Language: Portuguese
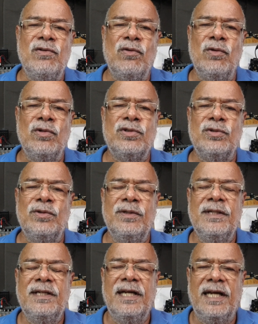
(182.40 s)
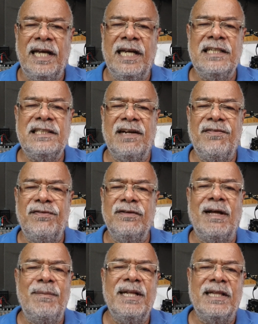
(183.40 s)
o curso EJA
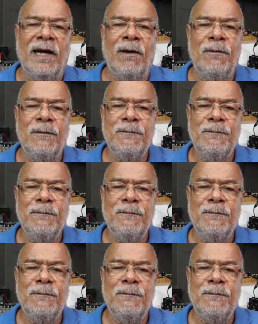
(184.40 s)
Fundamental.